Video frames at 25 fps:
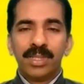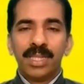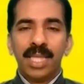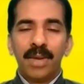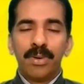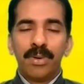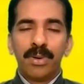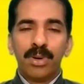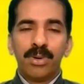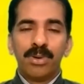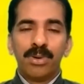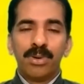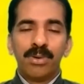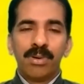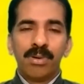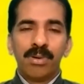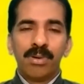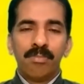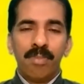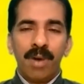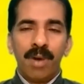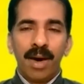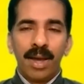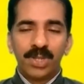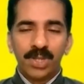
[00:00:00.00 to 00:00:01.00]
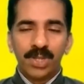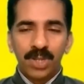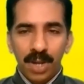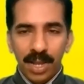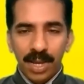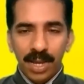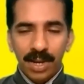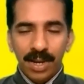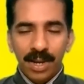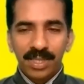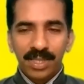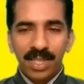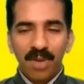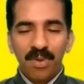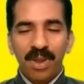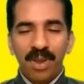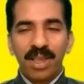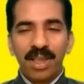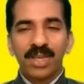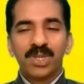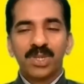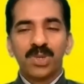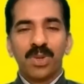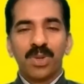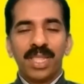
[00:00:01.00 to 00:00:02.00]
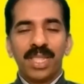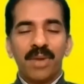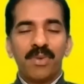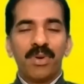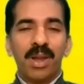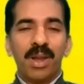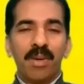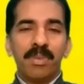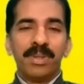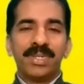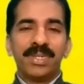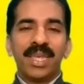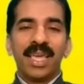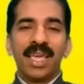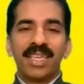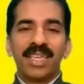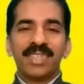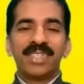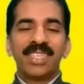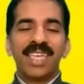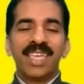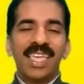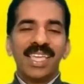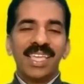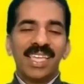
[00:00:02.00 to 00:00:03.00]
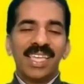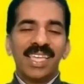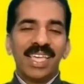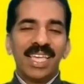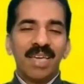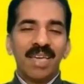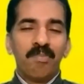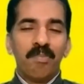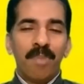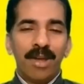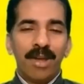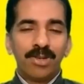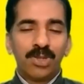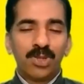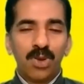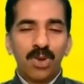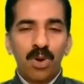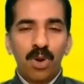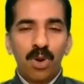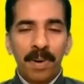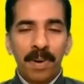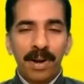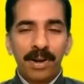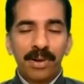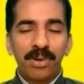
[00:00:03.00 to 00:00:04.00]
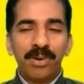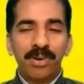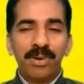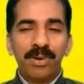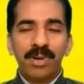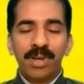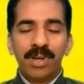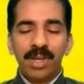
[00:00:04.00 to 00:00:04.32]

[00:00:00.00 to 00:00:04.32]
దేవుడు మార్చున్నాక దేవుడికి దేవుడు అభిషేకించి మనుషుల్ని పట్టు